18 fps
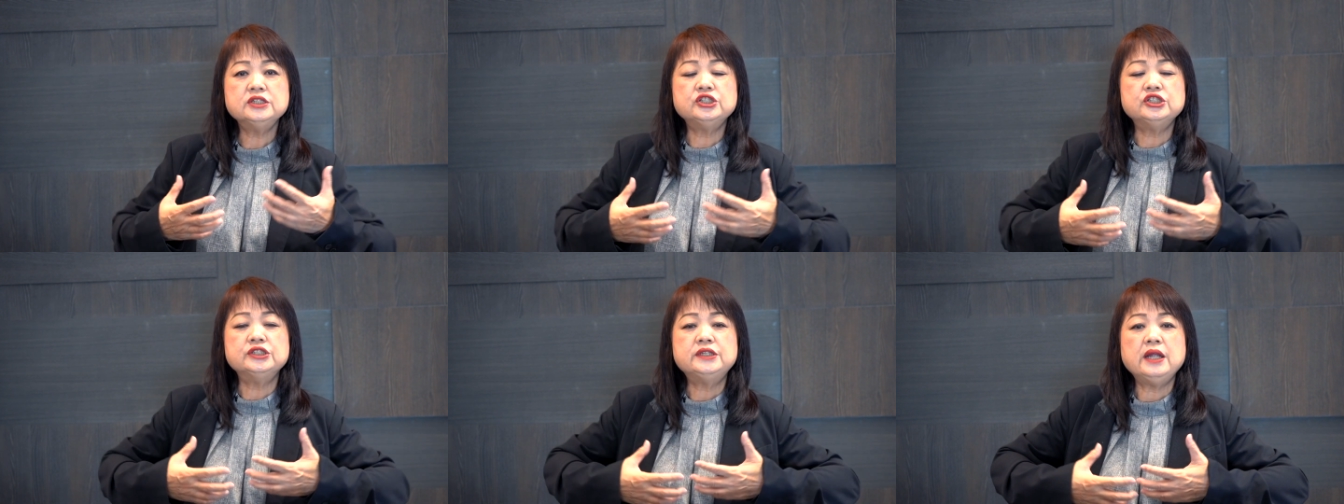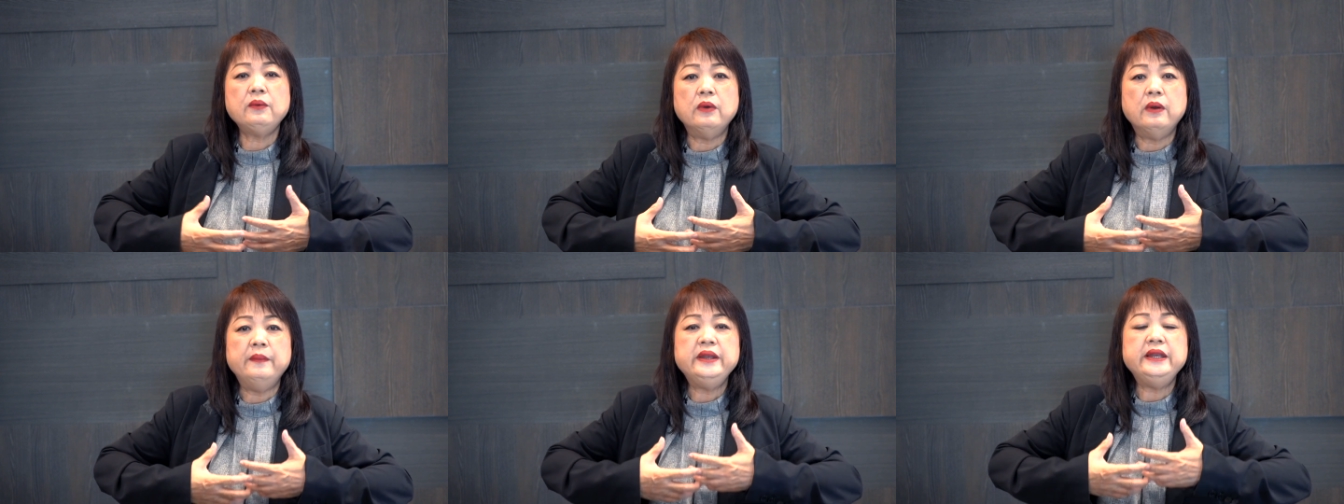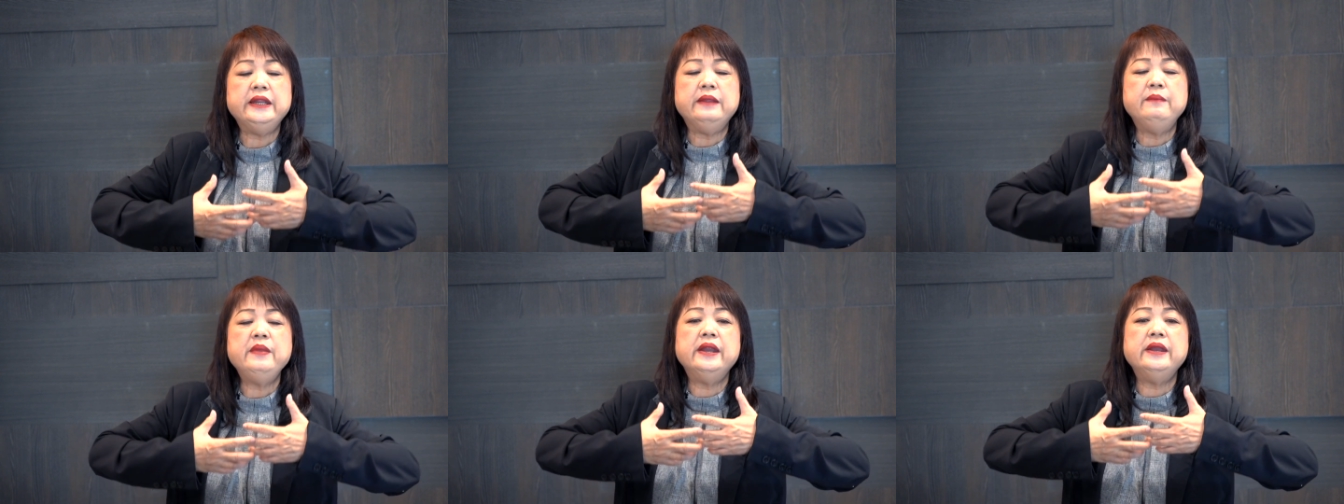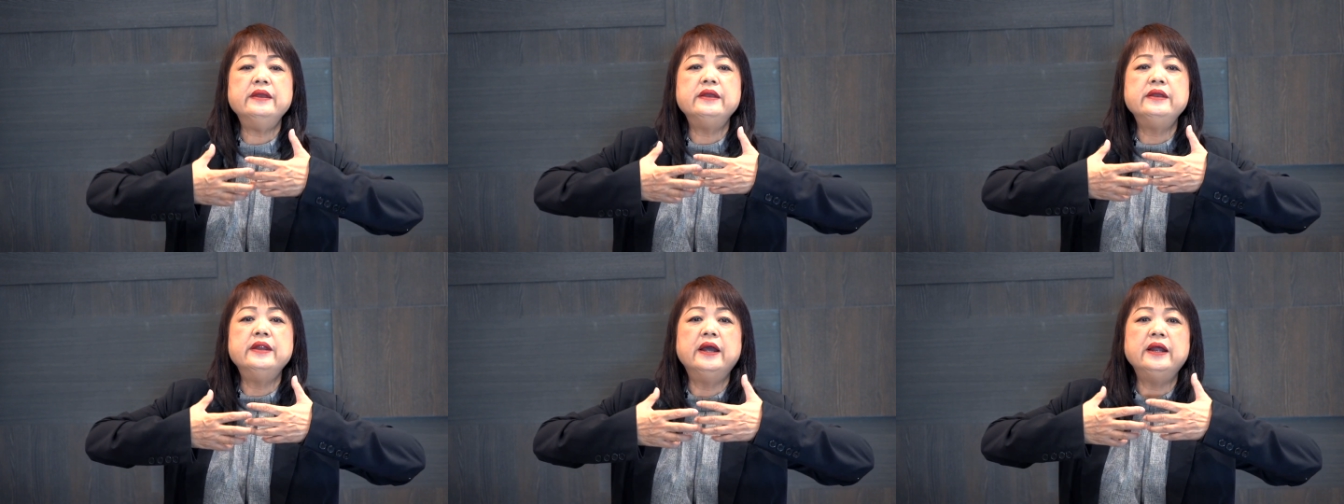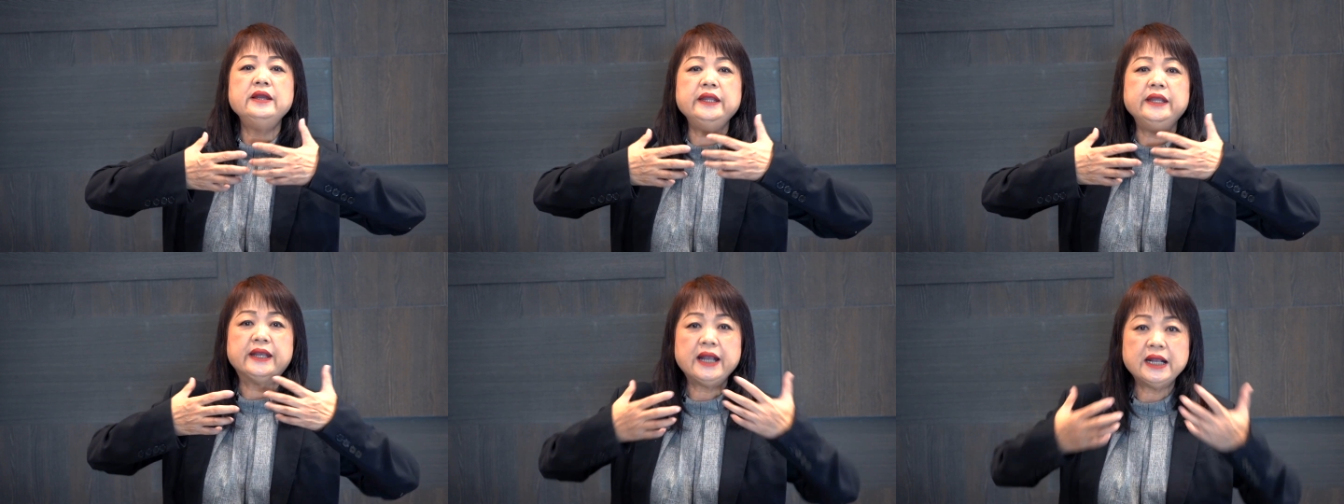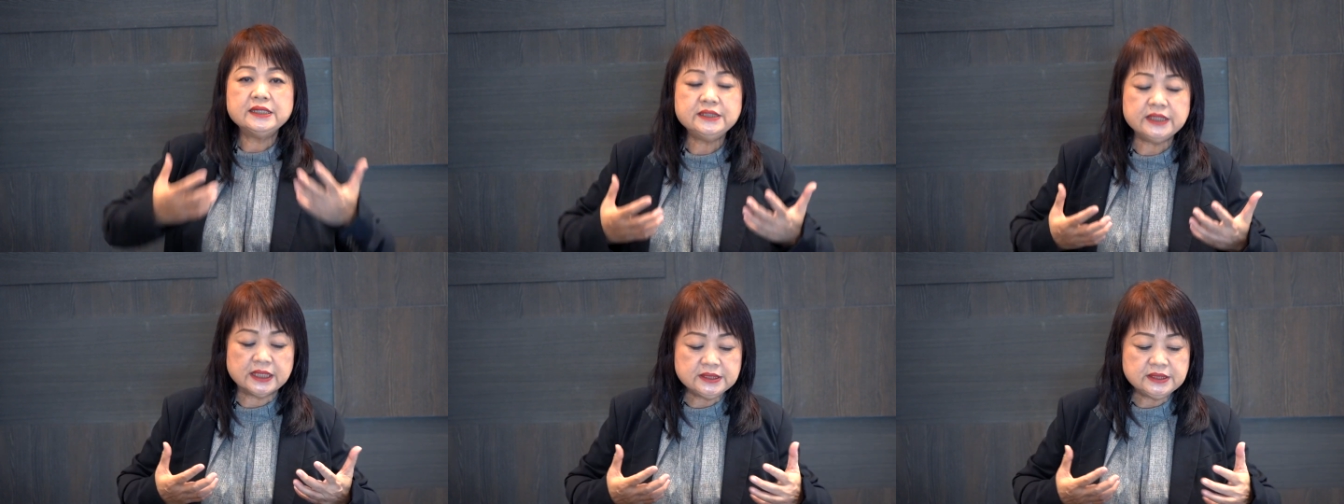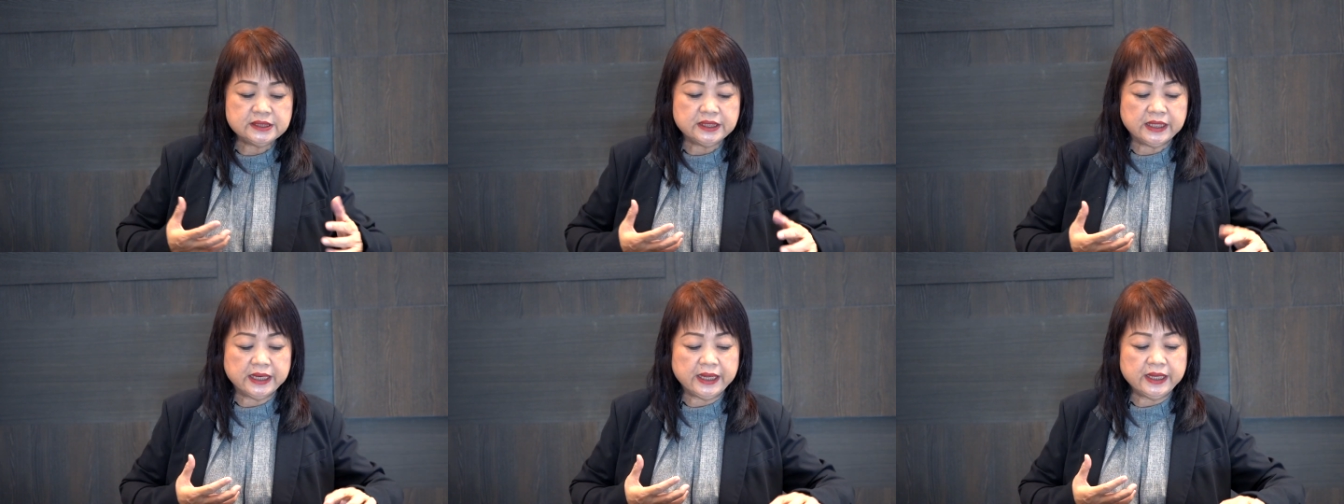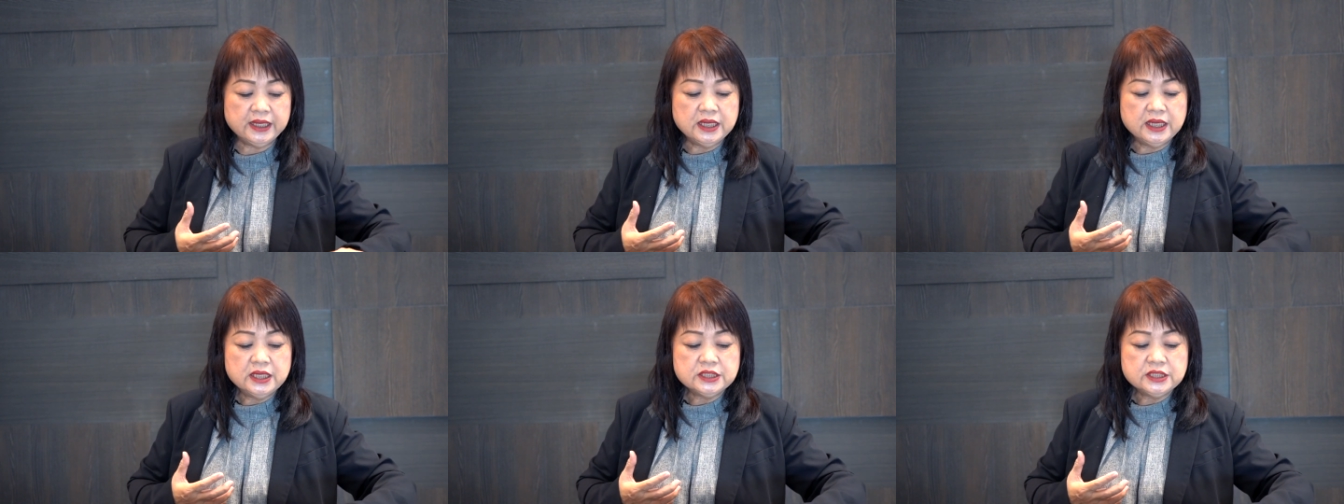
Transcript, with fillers: 使到我们里面能力刚强起来，